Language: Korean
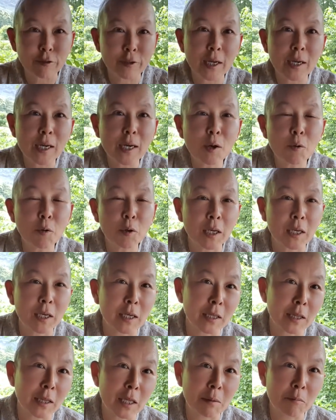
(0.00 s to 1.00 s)
사랑하고
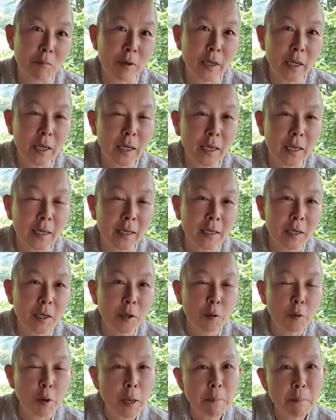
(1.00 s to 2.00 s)
있기 때문에
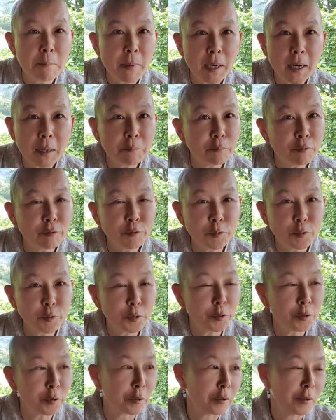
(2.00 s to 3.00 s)
웬만한
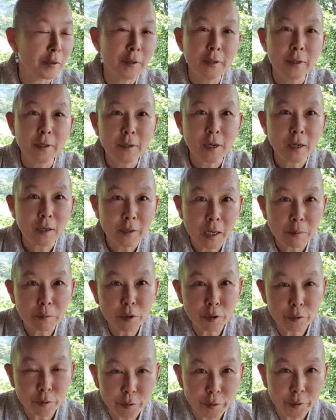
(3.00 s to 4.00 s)
풀도 그냥
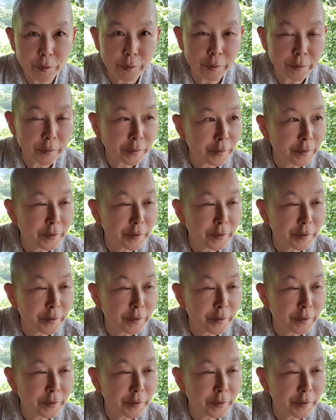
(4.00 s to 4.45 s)
내버려 둬요.